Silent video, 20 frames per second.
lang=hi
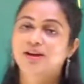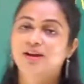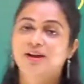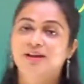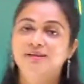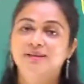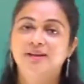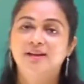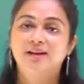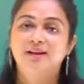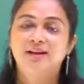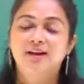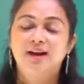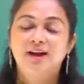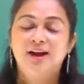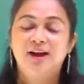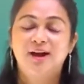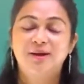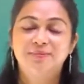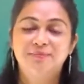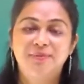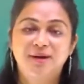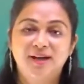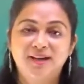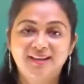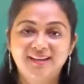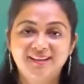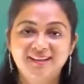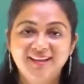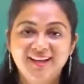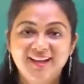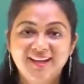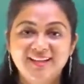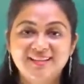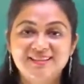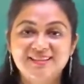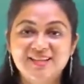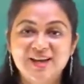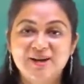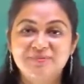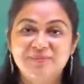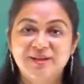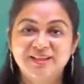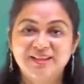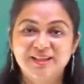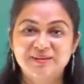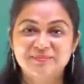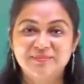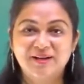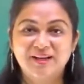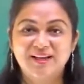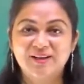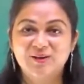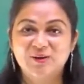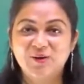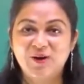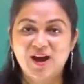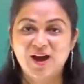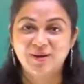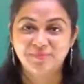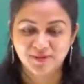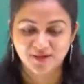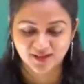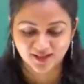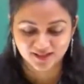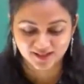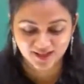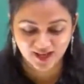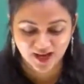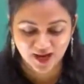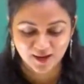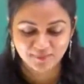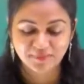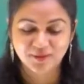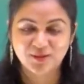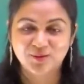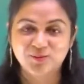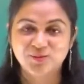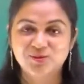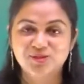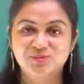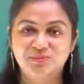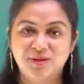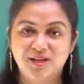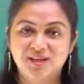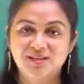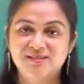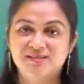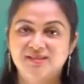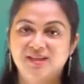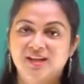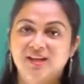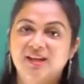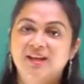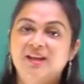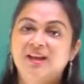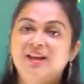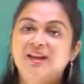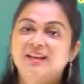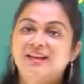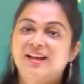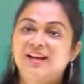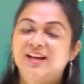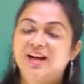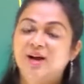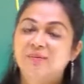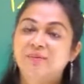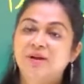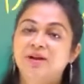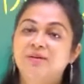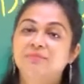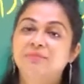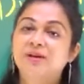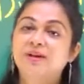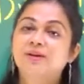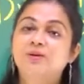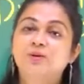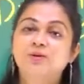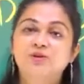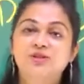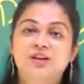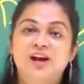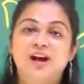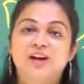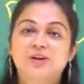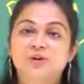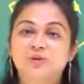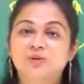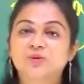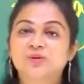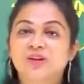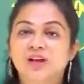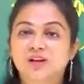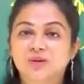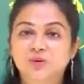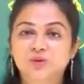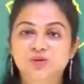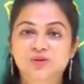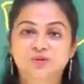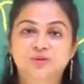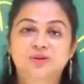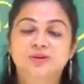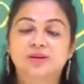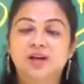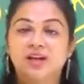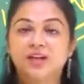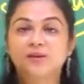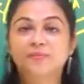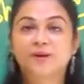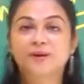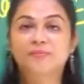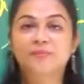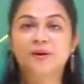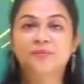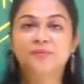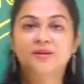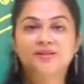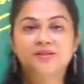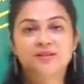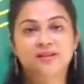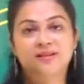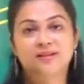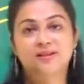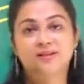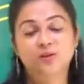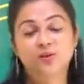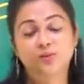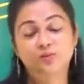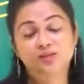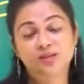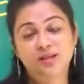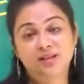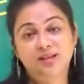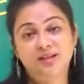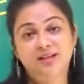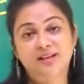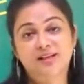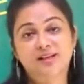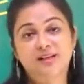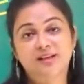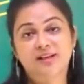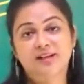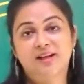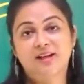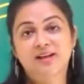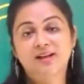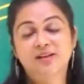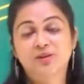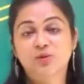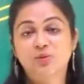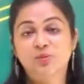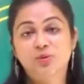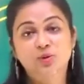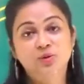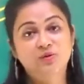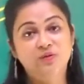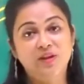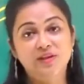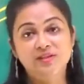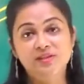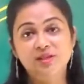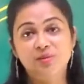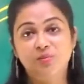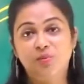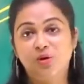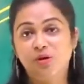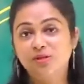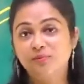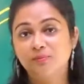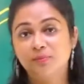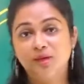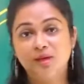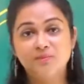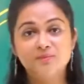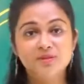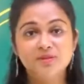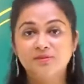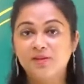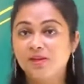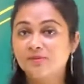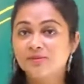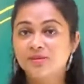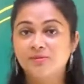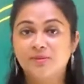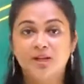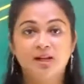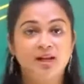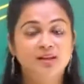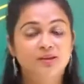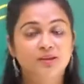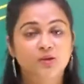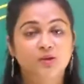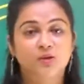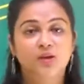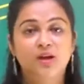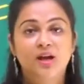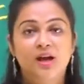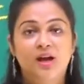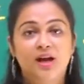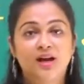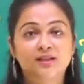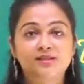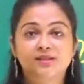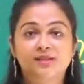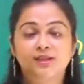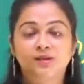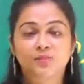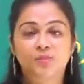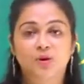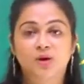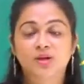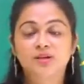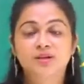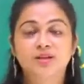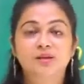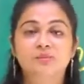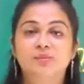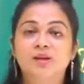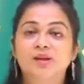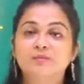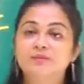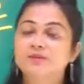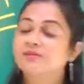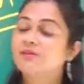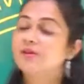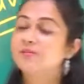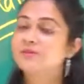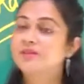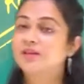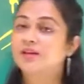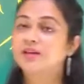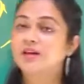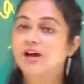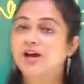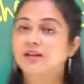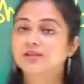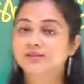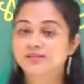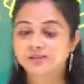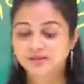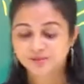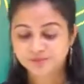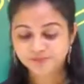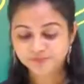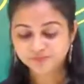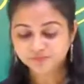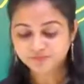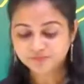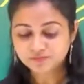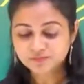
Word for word: लॉ लगा दिया अब भाई इसका मतलब कल को आप अगर यहाँ पर कुछ भेज दें या कमेंट में कुछ कार्टून या कुछ कहीं पर पब्लिश कर दे तो ज़रा डर के रहना तुम लोग वैसे ही बहुत मेम्स वेम्स बनाते हो आजकल बहुत ये मेम्स वेम्स का काज का